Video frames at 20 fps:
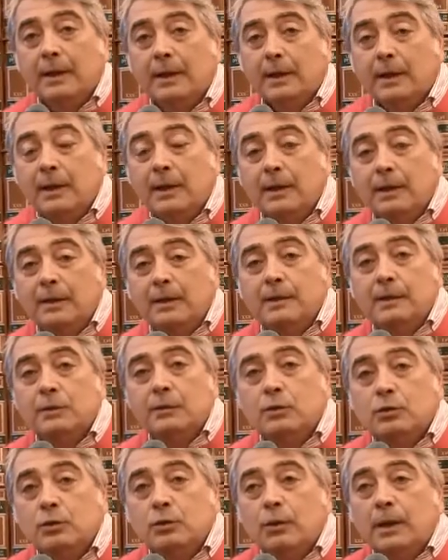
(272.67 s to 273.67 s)
che
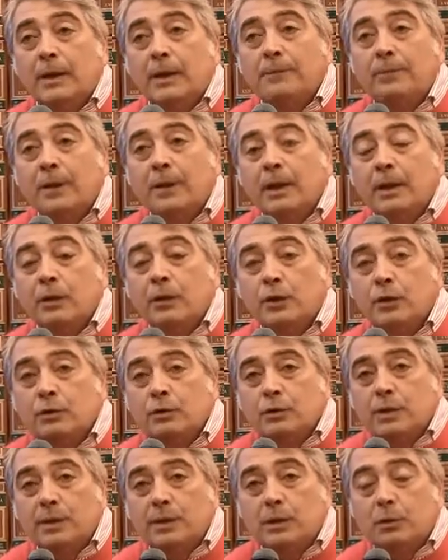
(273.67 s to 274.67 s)
l'intenzione
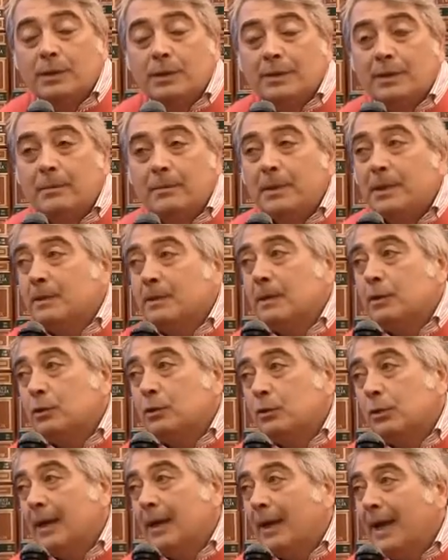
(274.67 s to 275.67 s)
nostra e di questa
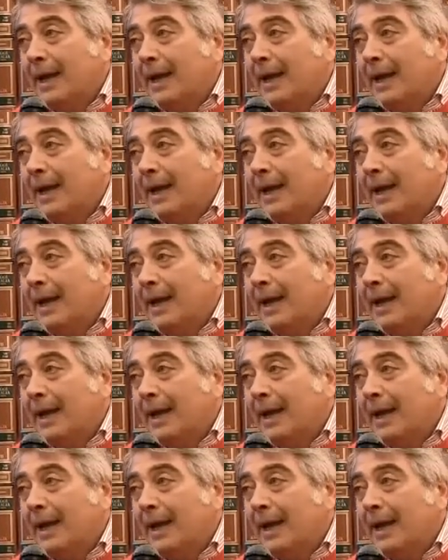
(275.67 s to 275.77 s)
amministrazione